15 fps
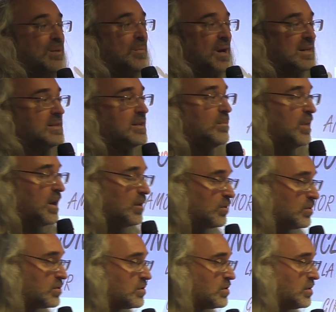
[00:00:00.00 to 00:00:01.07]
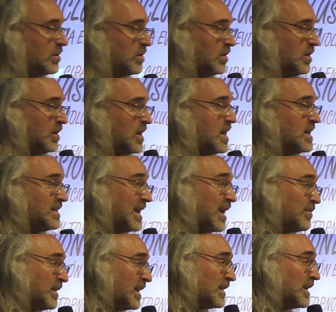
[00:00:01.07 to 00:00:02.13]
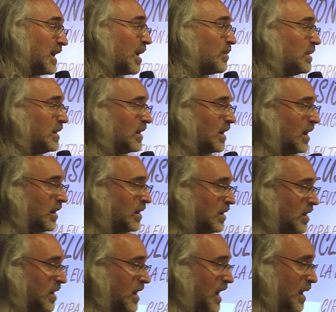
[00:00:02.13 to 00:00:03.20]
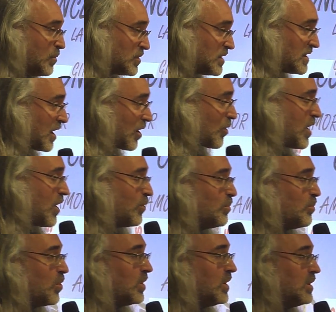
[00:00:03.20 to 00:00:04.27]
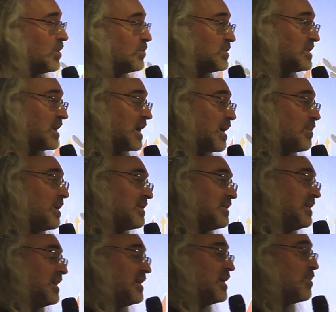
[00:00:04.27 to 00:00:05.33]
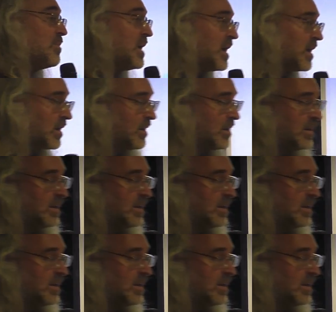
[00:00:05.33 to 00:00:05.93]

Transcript: ni más ni menos. Si al final de la vida hemos desarrollado un poquito nuestra capacidad de amar